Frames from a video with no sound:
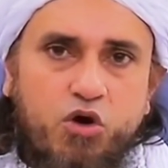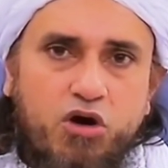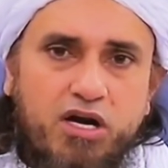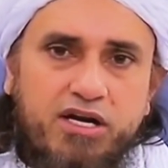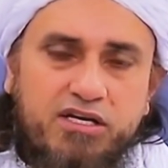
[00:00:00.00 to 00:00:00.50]

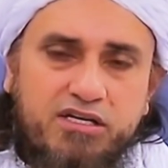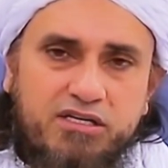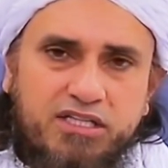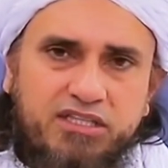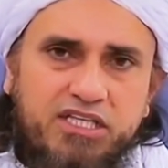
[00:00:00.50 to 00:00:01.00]
और
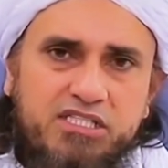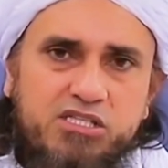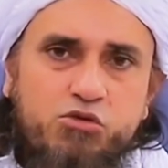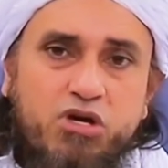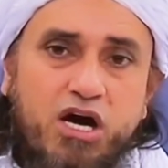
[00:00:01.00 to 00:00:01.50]
गंदी
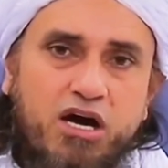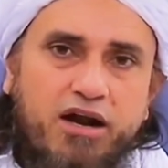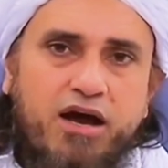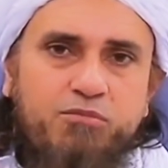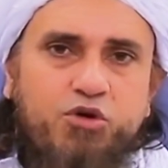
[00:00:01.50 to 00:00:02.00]
चीज़ों का
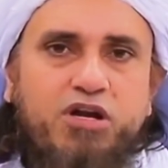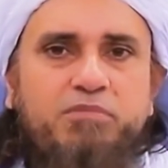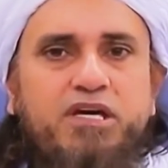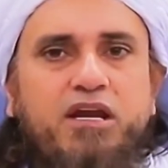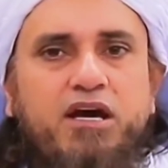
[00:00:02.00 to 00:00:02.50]
हराम होना
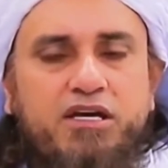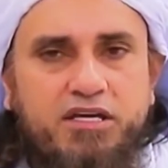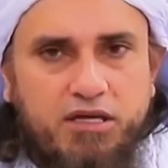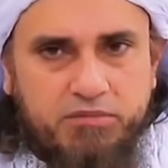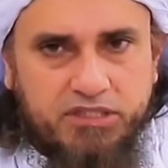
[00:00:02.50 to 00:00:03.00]
भी अल्लाह
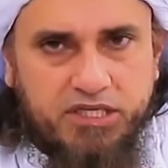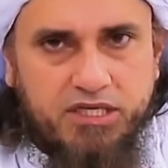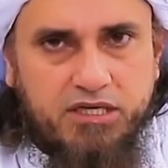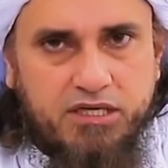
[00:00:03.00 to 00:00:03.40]
की नमत है